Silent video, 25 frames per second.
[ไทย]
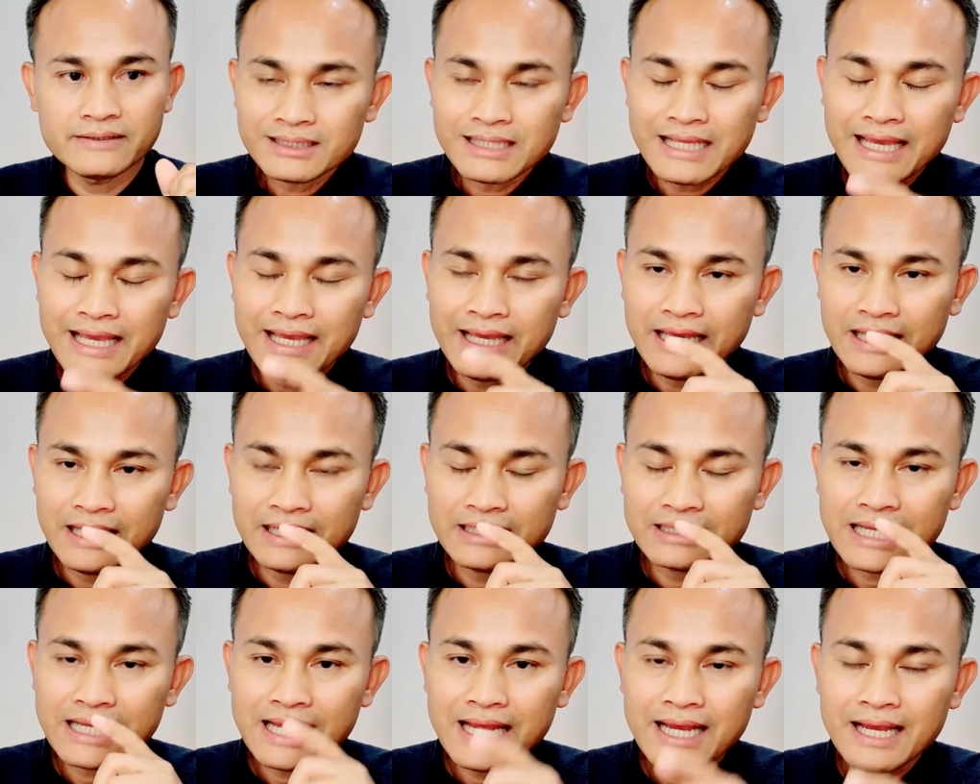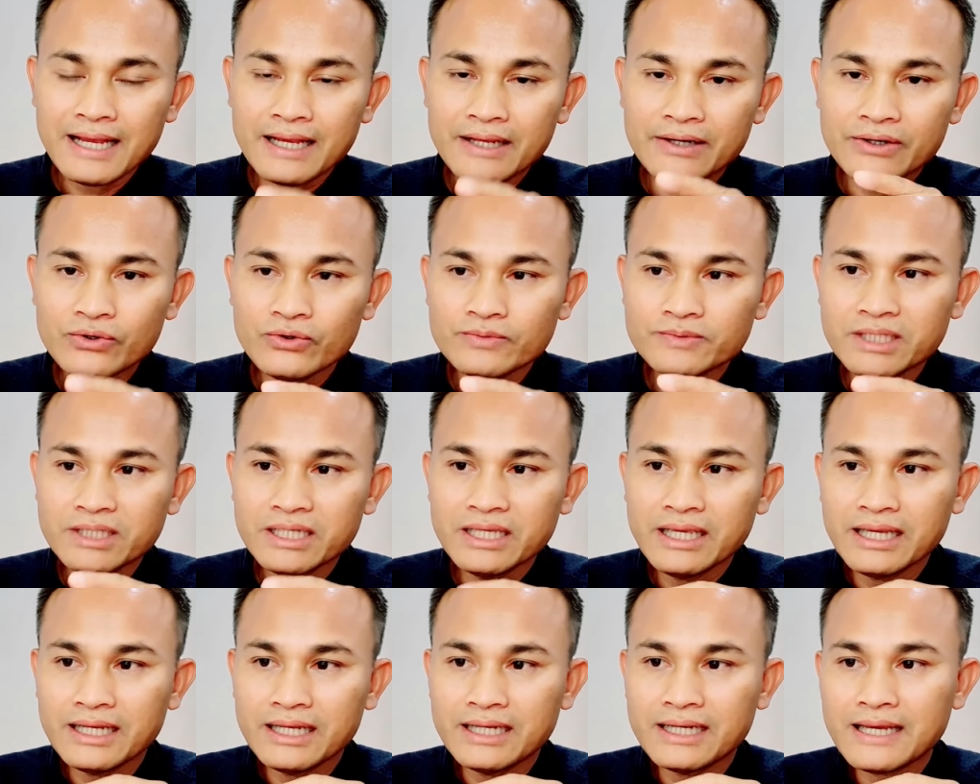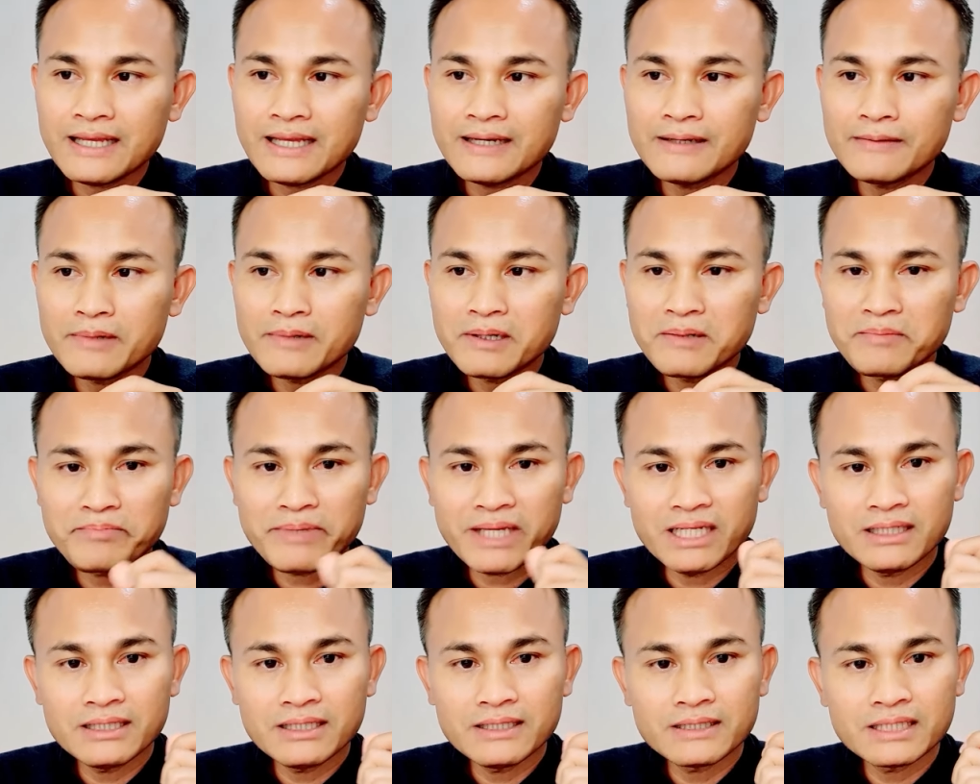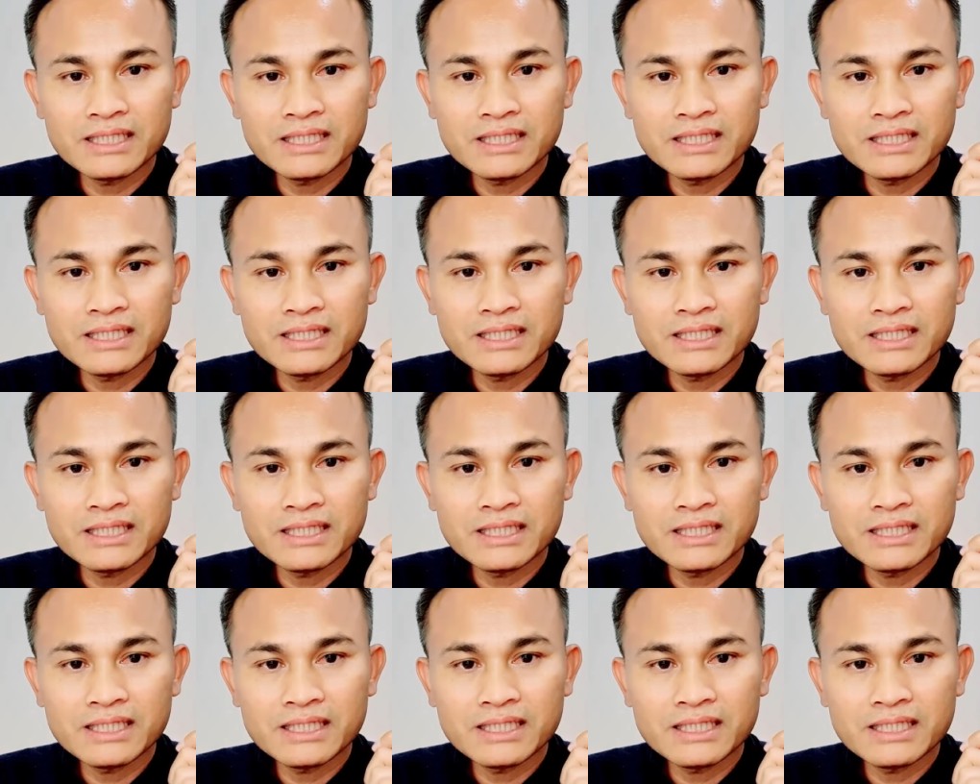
แต่ถ้ารูปที่เห็นนั้นมันเป็น